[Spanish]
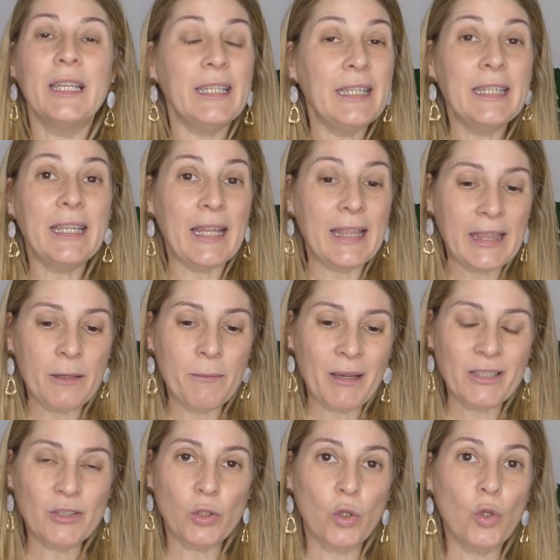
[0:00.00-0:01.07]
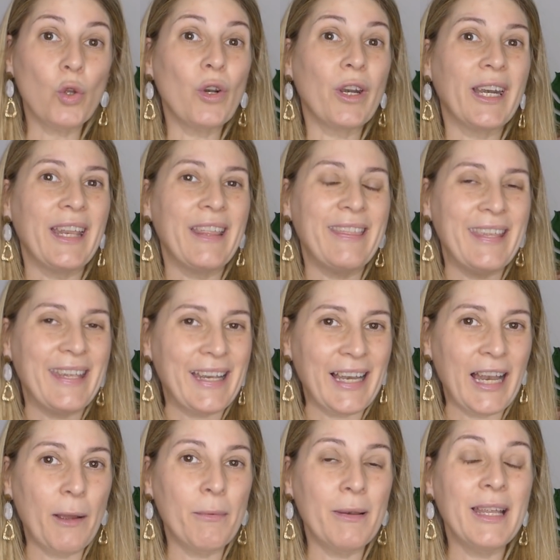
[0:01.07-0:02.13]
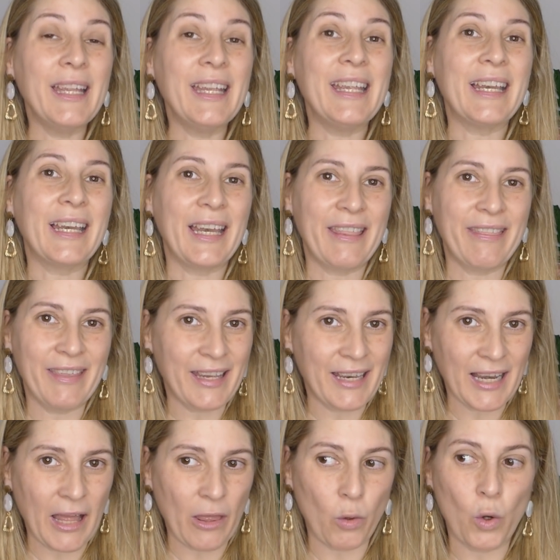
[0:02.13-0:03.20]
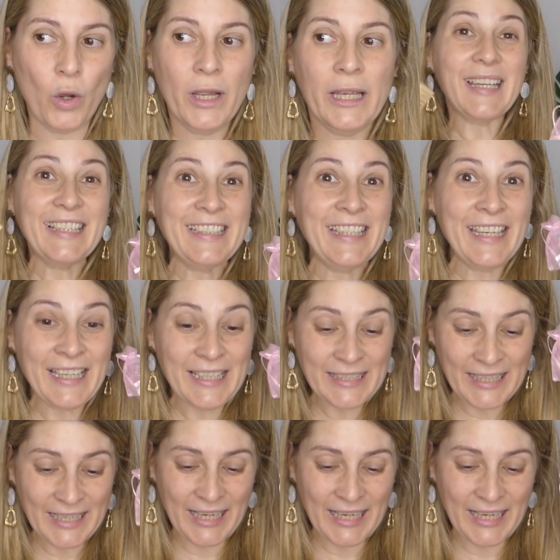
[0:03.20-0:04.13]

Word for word: y que encima es todo reciclable y reciclado. Y en este